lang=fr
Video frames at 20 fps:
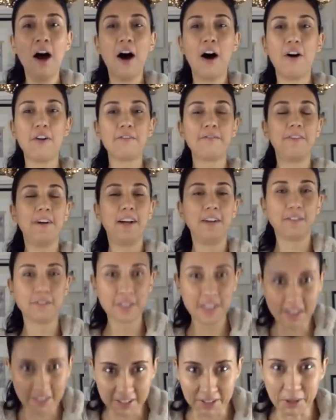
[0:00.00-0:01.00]
Enfin,
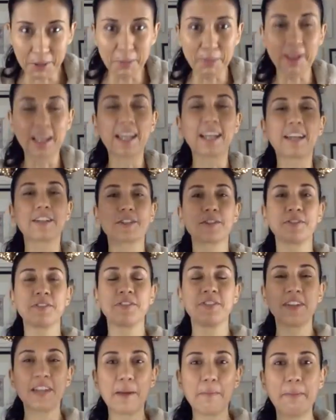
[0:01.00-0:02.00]
vous avez compris que je ne
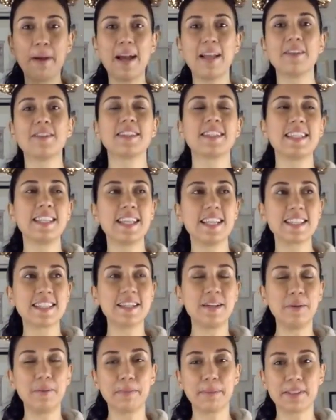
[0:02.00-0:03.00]
venais pas le 6
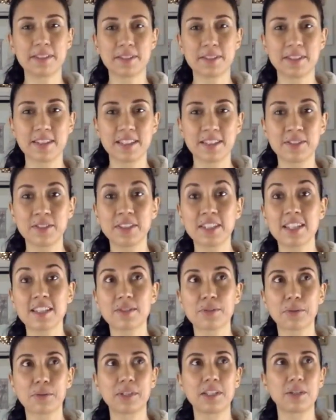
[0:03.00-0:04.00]
décembre parce que c'est une
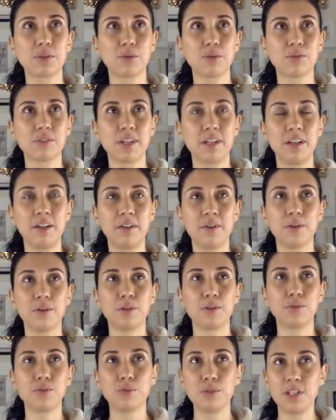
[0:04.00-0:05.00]
question qui revient
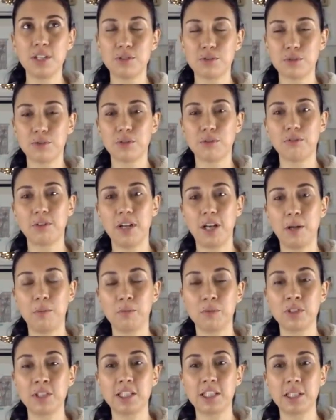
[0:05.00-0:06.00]
euh, tous les jours. Voilà,
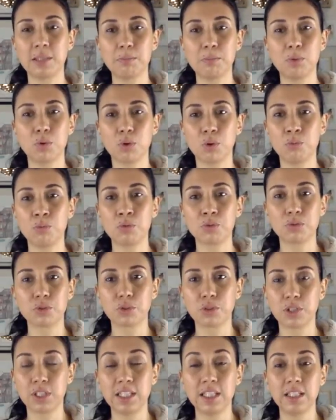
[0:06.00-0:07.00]
mon équipe me remonte
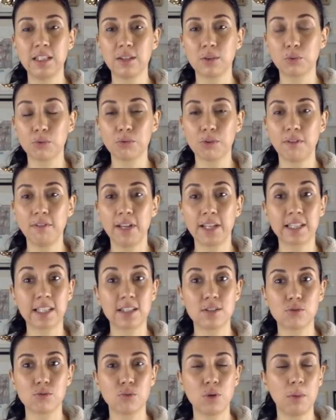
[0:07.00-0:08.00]
qu'ils reçoivent la
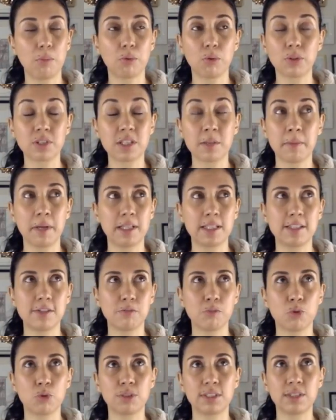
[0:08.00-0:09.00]
question
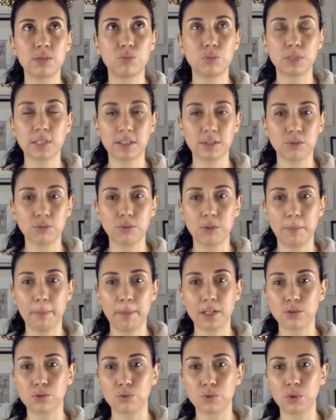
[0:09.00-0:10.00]
approximativement 10 ou 15 fois
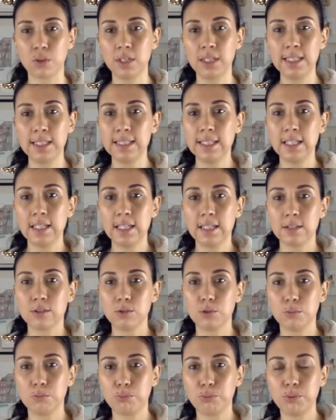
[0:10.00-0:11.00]
par jour
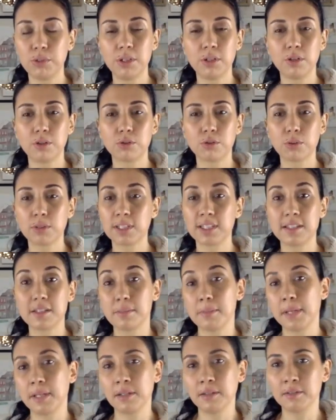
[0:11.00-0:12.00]
depuis euh, des
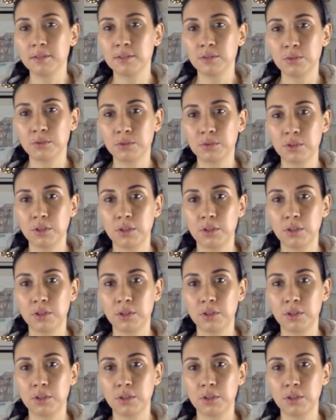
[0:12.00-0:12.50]
semaines. Donc.